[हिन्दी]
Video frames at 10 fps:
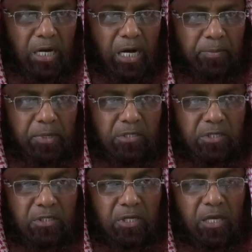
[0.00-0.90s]
आपने
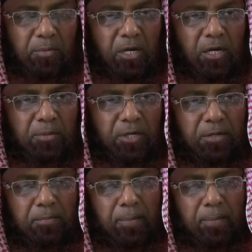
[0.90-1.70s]
ज़िंदगी में कभी